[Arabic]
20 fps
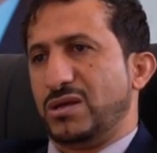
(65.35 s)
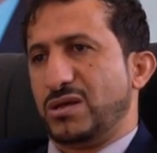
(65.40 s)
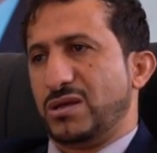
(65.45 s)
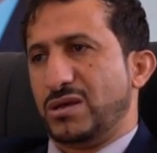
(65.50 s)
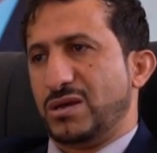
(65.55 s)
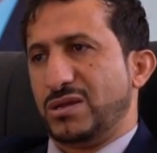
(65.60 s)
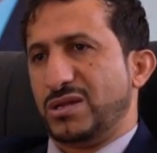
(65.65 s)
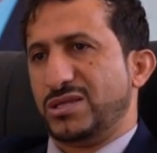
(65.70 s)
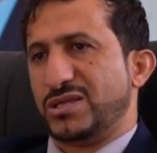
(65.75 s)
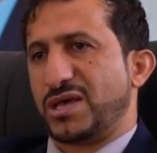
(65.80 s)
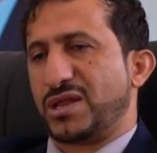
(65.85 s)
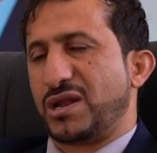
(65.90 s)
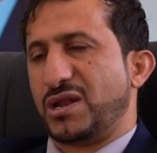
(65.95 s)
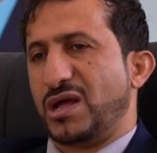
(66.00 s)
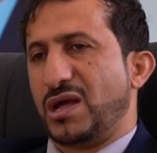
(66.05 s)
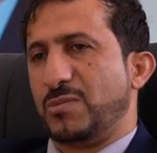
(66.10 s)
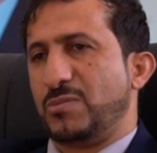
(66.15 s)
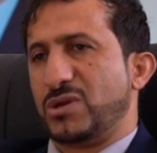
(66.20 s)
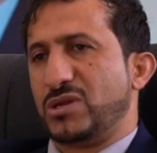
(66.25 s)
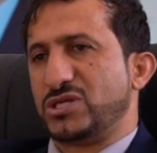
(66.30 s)
آه، الإدارة
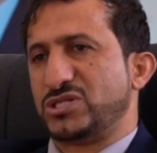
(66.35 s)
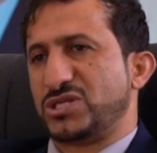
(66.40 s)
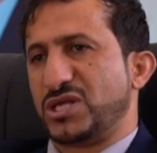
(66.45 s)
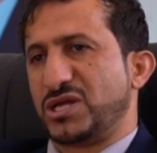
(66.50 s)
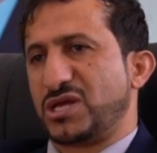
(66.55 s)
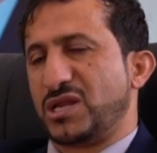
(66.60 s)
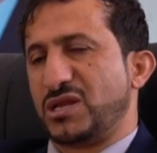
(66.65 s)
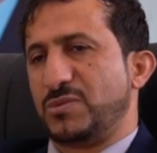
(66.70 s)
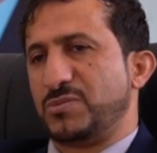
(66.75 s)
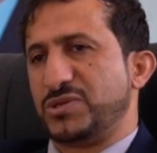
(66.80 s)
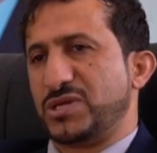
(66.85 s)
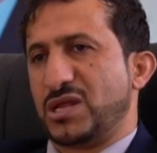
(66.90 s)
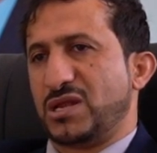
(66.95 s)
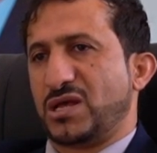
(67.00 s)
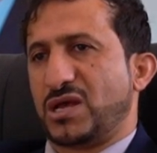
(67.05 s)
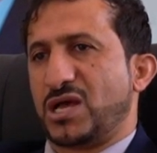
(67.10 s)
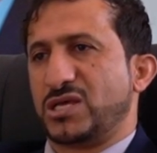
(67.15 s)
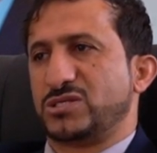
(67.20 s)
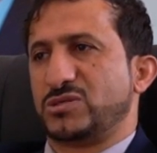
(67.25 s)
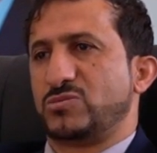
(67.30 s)
العامة للشركة اليمنية
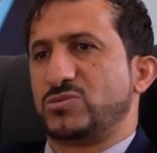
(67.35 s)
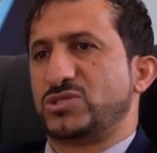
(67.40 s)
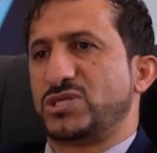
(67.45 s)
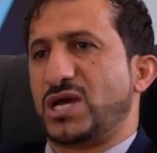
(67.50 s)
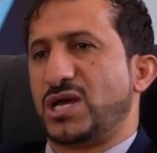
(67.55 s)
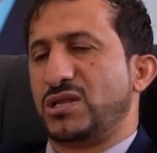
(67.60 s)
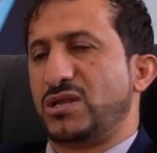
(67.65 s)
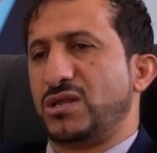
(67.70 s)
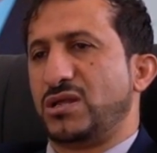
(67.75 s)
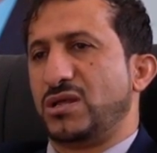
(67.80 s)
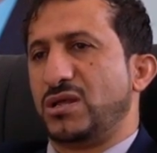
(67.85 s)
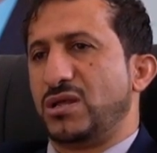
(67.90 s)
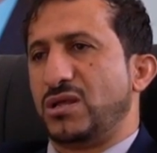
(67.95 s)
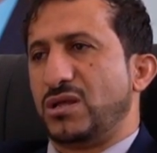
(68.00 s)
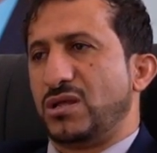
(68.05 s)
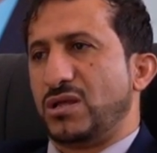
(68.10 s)
لغاز المسال